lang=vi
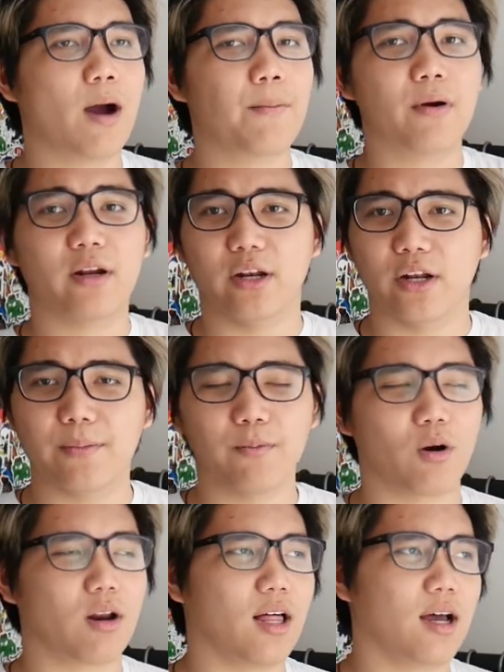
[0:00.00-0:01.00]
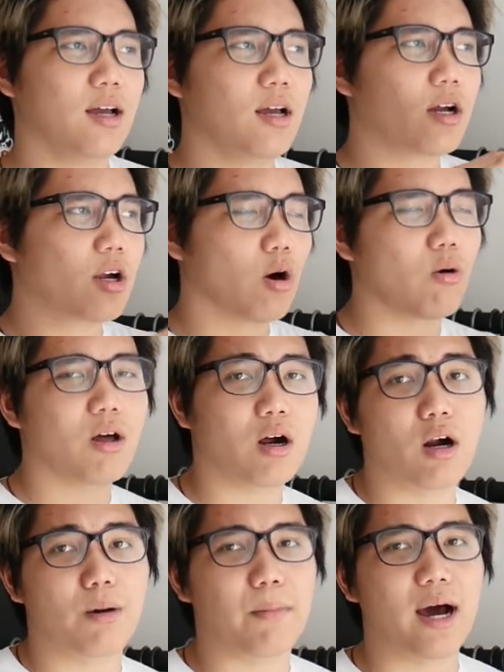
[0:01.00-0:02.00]
Hyperdenim hoặc là Color
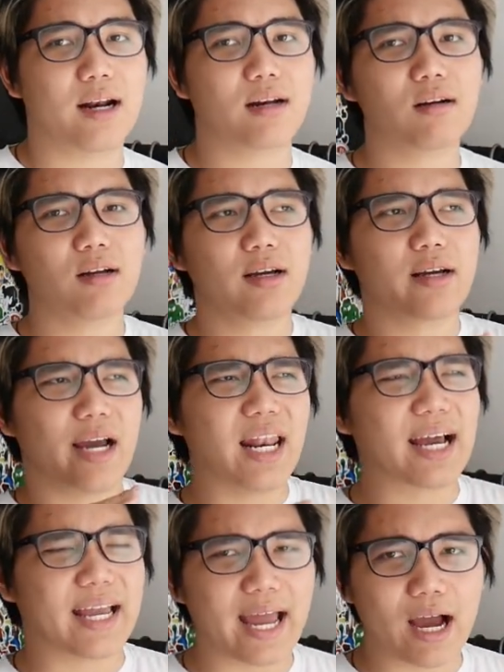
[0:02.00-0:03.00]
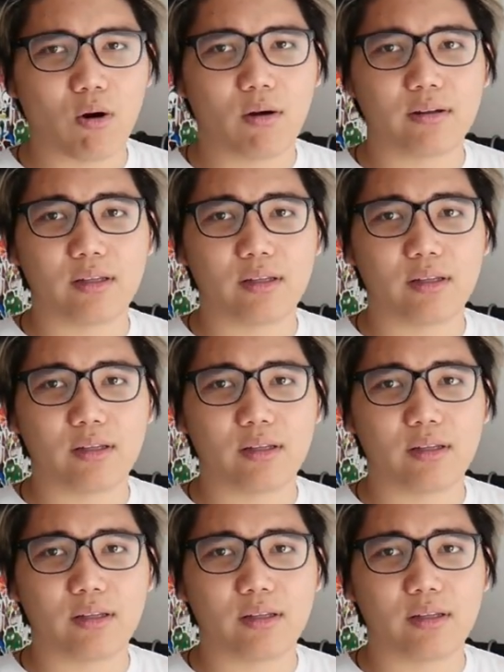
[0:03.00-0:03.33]
họ bán khá là cao.